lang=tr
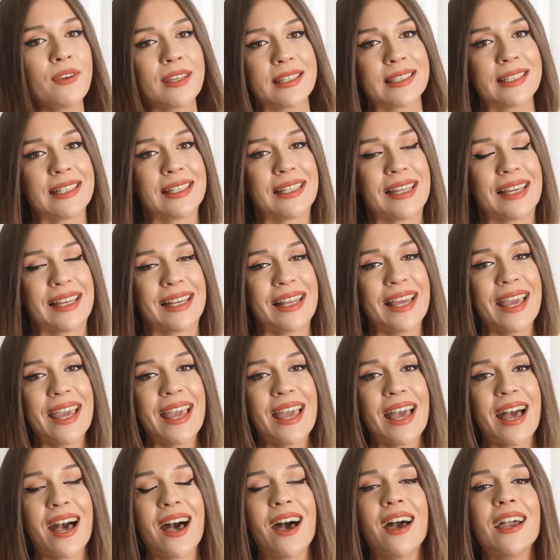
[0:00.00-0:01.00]
vesileyle
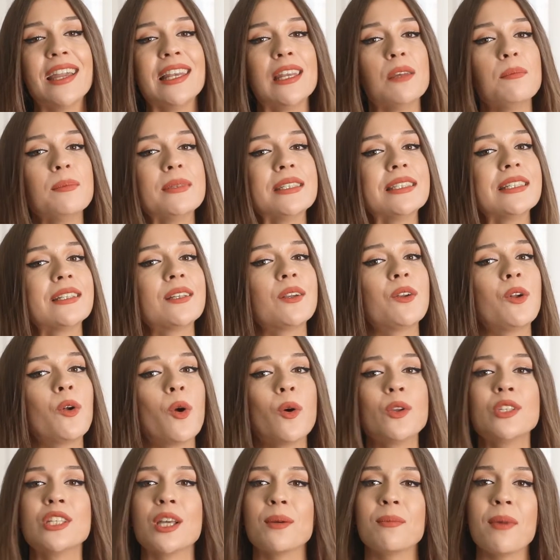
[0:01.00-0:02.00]
ailemizin
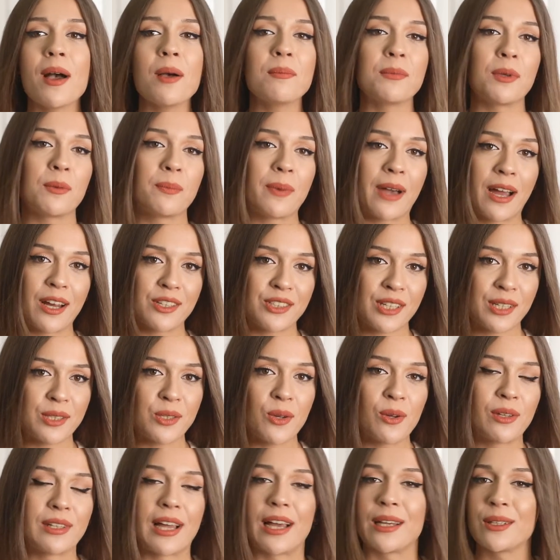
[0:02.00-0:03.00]
kocaman bir
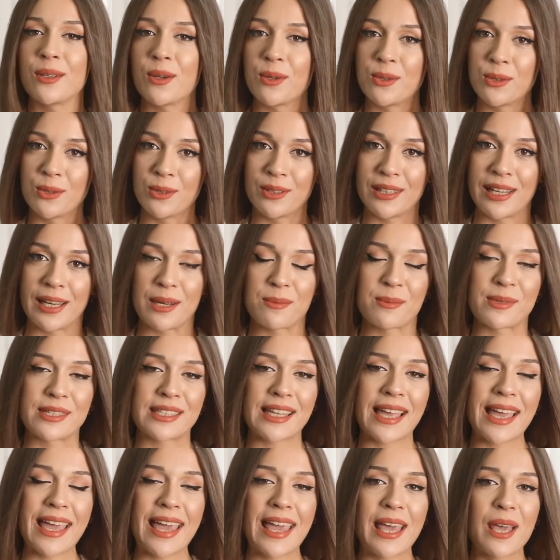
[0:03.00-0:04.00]
parçası olan
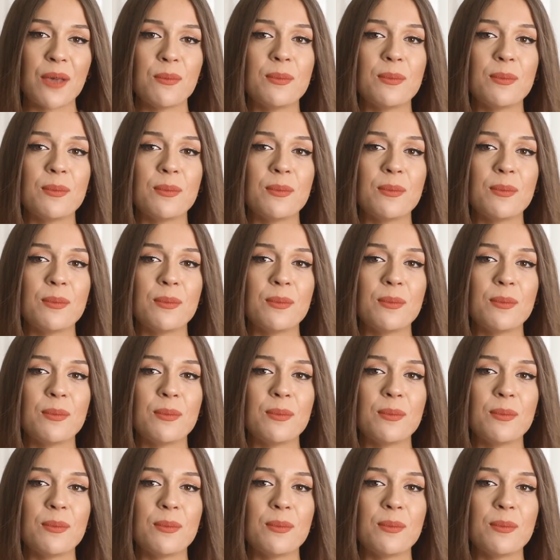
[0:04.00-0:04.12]
gönüllülerimize